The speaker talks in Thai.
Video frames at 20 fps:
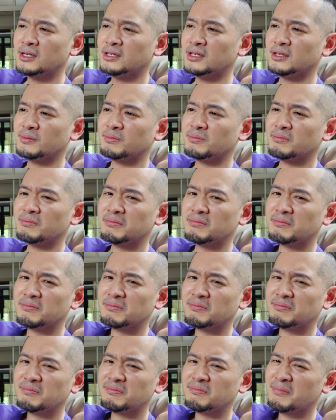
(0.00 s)
คือ
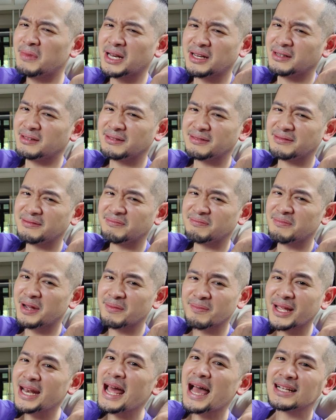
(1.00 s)
มัน
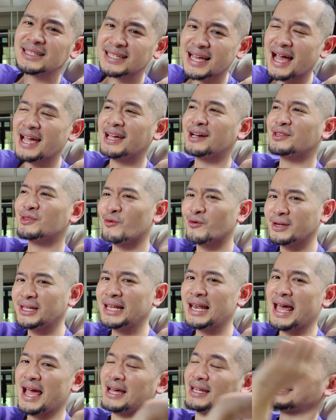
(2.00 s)
มันไม่น่าใช้ก็ตรง
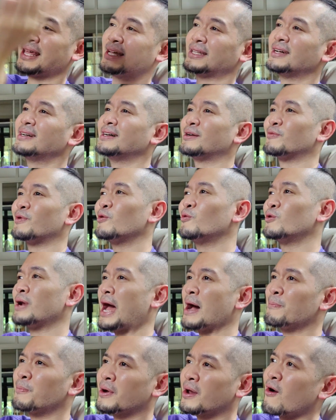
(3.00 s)
นี้แหละ แต่ถ้าเกิดว่าคุ
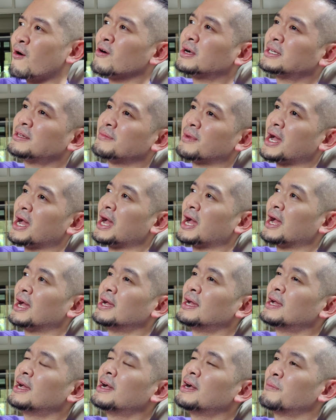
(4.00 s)
ณอัพกล้องขึ้นมา
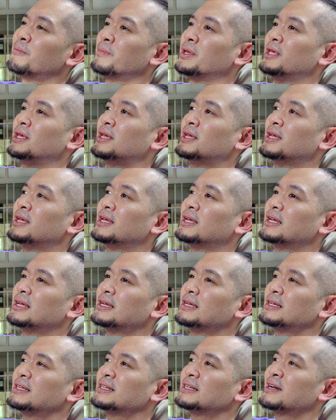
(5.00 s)
มี
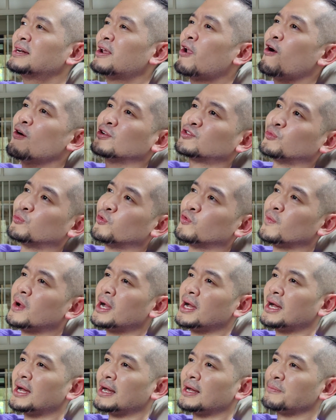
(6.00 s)
กล้องสมมุติ
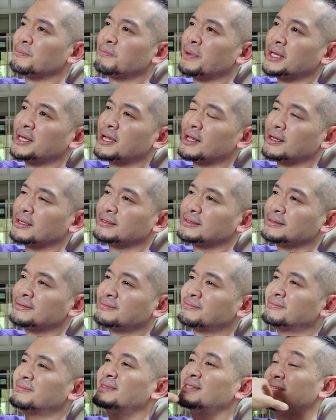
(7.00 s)
ว่าเป็น
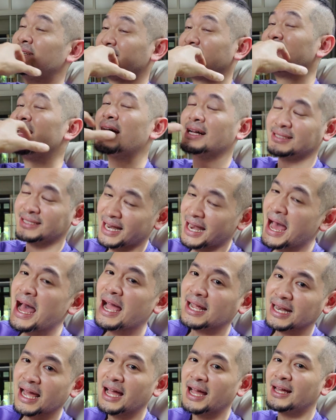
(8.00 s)
สิ่งที่อยากจะ
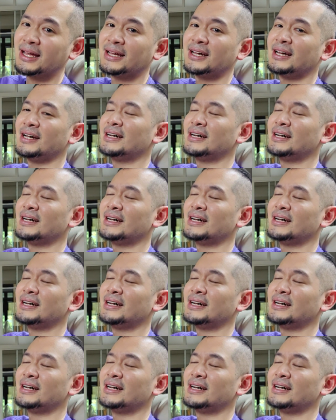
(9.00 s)
ได้นะ